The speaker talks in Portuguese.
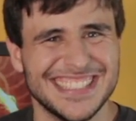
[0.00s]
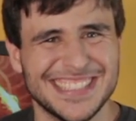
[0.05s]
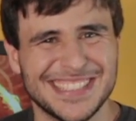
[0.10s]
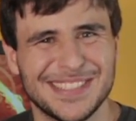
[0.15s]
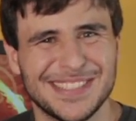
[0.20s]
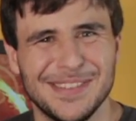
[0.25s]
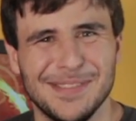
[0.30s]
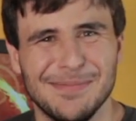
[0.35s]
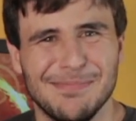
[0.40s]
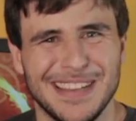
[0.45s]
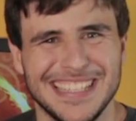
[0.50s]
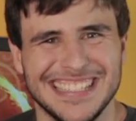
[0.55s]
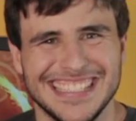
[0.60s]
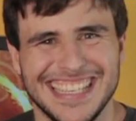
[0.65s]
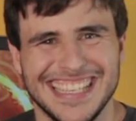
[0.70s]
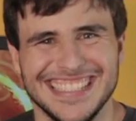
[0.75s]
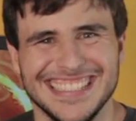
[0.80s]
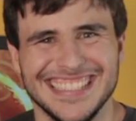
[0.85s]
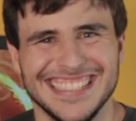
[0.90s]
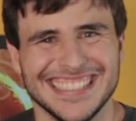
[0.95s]
Desculpa,
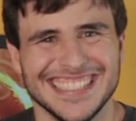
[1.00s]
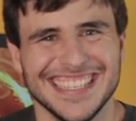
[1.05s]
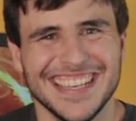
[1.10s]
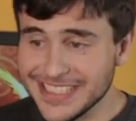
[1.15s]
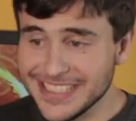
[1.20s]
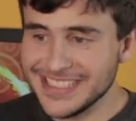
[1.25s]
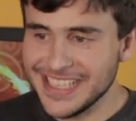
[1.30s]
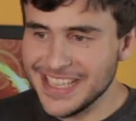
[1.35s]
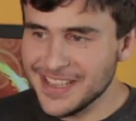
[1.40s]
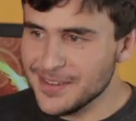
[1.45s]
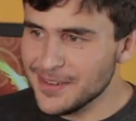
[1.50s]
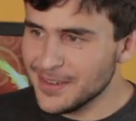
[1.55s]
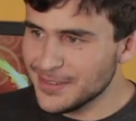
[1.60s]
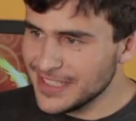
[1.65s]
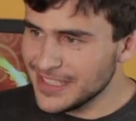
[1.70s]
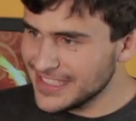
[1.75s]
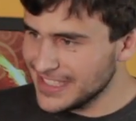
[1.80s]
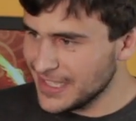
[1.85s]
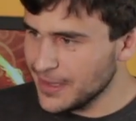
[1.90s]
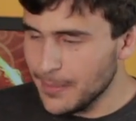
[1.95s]
gente. Um desenho, um
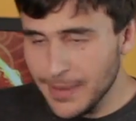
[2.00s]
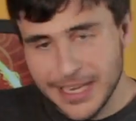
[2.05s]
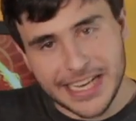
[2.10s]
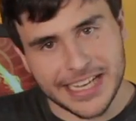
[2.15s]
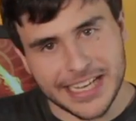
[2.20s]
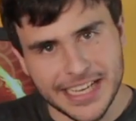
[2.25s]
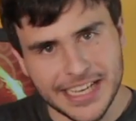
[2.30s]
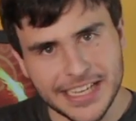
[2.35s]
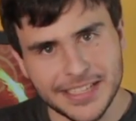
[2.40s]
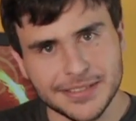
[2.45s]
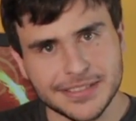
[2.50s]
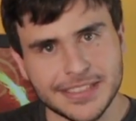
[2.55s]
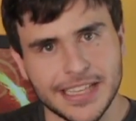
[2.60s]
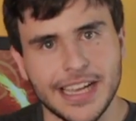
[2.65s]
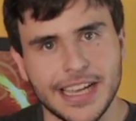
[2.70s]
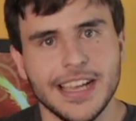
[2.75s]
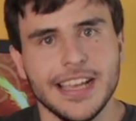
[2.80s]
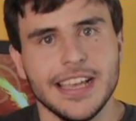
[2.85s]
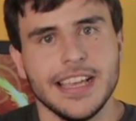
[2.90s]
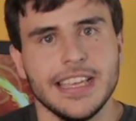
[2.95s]
desenho americano,
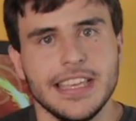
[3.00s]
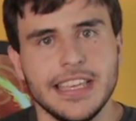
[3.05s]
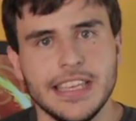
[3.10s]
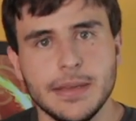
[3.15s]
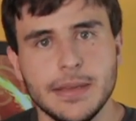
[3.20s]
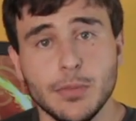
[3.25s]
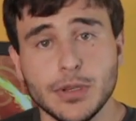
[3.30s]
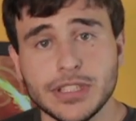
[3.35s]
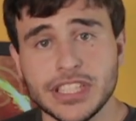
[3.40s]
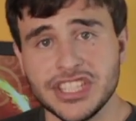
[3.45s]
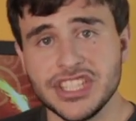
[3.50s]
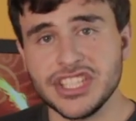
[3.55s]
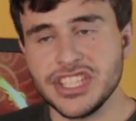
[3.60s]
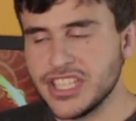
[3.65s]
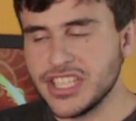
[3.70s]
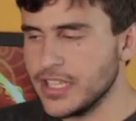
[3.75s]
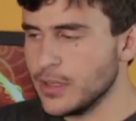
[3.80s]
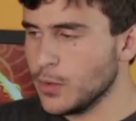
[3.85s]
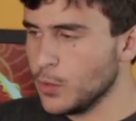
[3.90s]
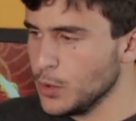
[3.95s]
tá? E muita gente
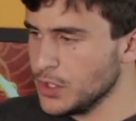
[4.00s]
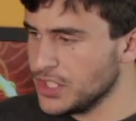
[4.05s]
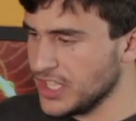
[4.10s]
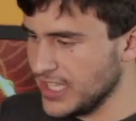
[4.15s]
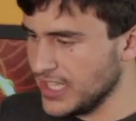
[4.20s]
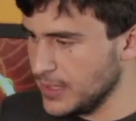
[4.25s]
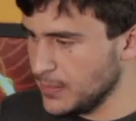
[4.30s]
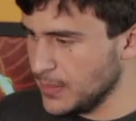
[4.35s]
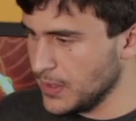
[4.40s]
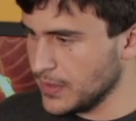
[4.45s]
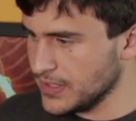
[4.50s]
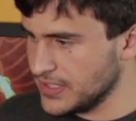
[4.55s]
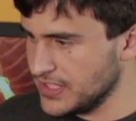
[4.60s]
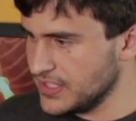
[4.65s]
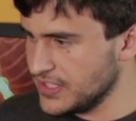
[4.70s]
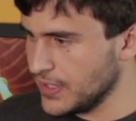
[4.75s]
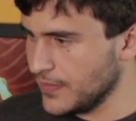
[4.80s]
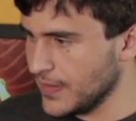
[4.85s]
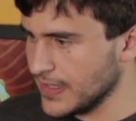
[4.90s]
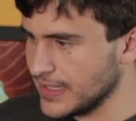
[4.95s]
que curte anime não
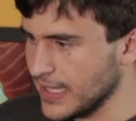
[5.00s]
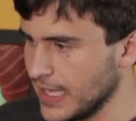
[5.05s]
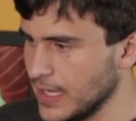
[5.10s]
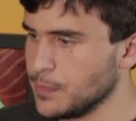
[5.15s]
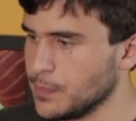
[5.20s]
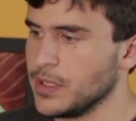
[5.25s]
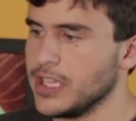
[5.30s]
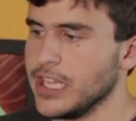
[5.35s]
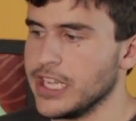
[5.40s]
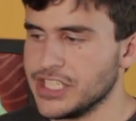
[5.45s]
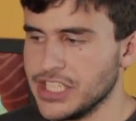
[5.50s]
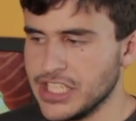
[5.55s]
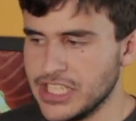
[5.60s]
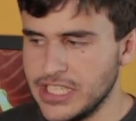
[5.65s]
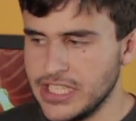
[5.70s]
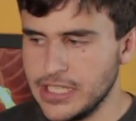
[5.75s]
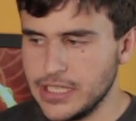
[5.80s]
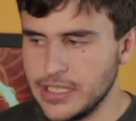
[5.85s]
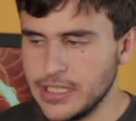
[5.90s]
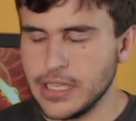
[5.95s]
assiste Avatar porque acha
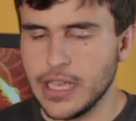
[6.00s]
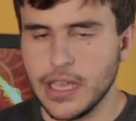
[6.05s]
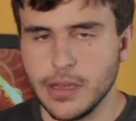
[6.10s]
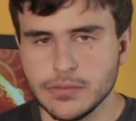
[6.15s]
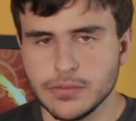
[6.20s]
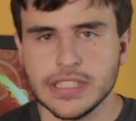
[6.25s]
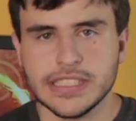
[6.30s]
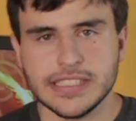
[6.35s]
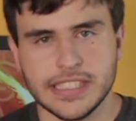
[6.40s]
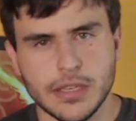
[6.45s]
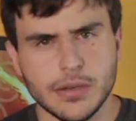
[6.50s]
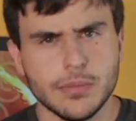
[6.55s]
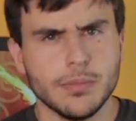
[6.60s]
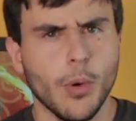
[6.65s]
que é um desenho